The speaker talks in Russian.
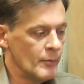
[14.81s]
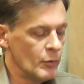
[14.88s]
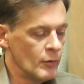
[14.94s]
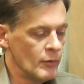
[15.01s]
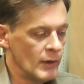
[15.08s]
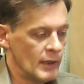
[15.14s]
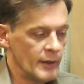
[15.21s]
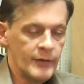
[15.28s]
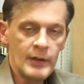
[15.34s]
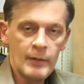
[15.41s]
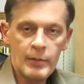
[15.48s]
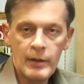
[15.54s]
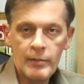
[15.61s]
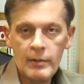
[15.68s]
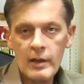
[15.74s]
буквально все
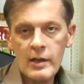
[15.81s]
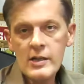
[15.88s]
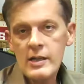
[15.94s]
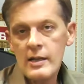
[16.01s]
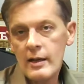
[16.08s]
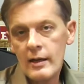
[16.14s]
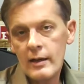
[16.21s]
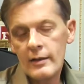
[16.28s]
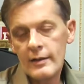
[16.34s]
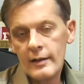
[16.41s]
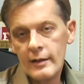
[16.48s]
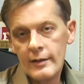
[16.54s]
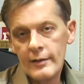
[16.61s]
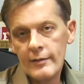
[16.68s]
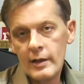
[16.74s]
предположения
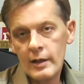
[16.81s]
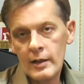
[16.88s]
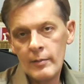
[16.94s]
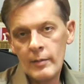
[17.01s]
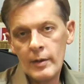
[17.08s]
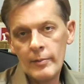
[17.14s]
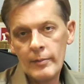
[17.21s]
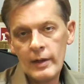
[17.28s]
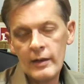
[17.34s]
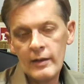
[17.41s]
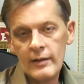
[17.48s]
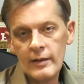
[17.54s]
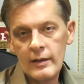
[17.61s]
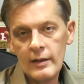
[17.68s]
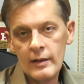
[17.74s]
оказались верными и
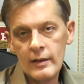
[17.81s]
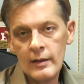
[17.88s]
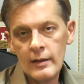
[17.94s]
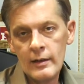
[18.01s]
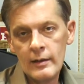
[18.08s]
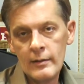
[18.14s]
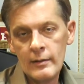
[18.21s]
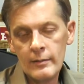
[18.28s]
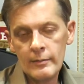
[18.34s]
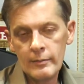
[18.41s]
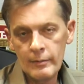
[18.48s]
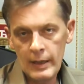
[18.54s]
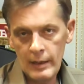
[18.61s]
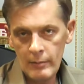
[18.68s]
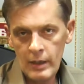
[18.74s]
принесли э,
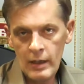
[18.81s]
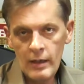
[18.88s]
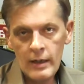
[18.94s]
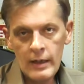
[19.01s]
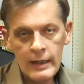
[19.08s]
прибыль.